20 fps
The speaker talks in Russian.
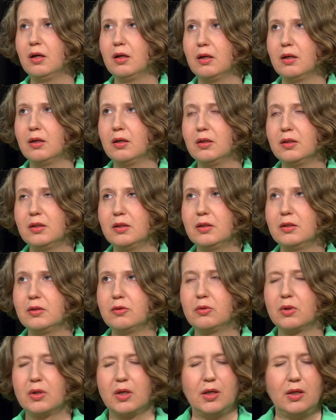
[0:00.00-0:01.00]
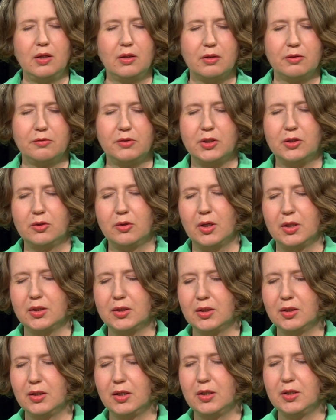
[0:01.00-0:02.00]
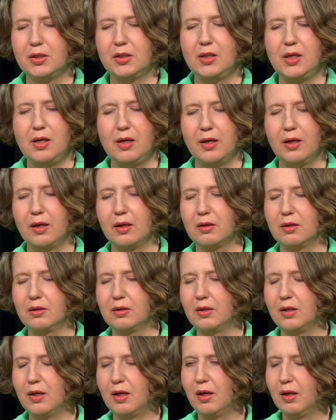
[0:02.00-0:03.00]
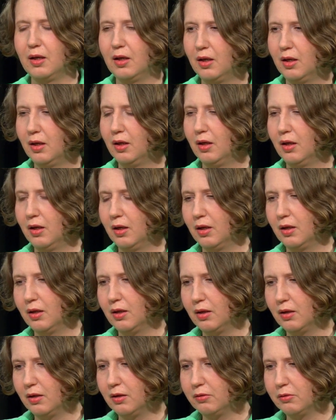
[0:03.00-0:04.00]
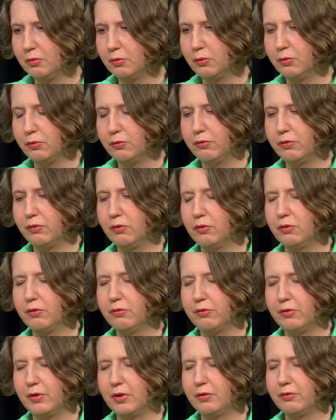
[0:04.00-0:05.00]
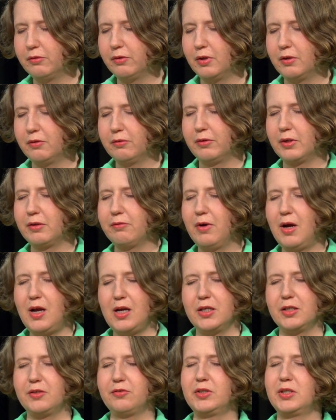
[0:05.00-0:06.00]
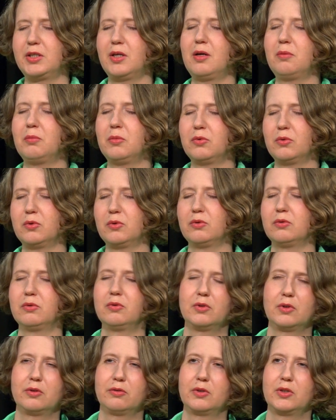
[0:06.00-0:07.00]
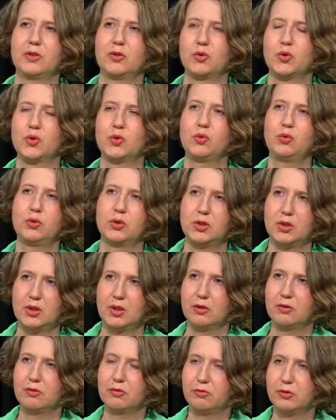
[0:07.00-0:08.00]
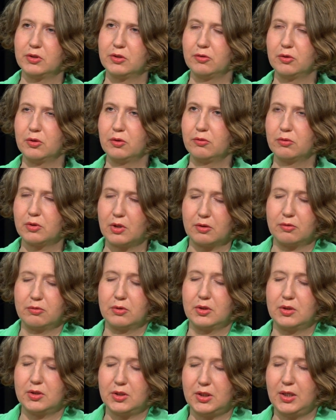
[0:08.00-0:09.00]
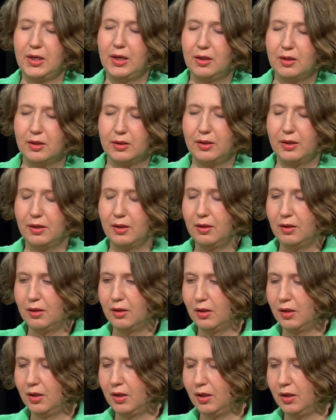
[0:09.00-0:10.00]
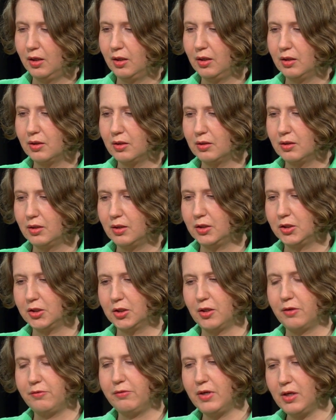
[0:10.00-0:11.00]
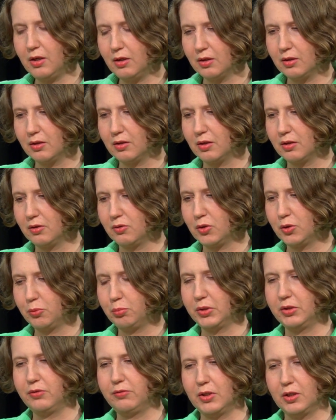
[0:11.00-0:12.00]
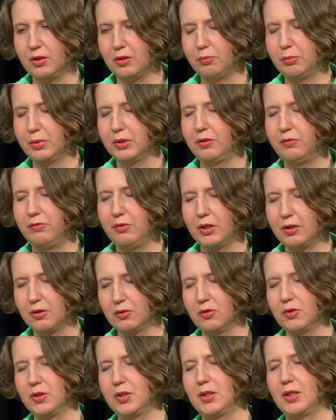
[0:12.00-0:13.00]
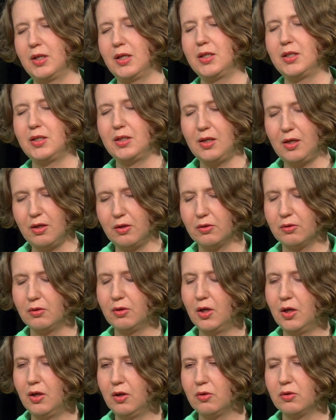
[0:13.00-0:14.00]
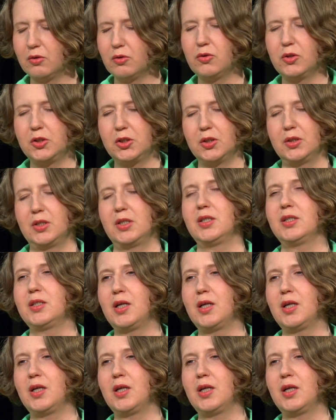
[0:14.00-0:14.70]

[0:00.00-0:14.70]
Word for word: а, Украина в ситуации насилия, когда а, ворвались в самую твою суть, в свое, как вот тело, да, и когда человек, который подвергнулся насилию, он хочет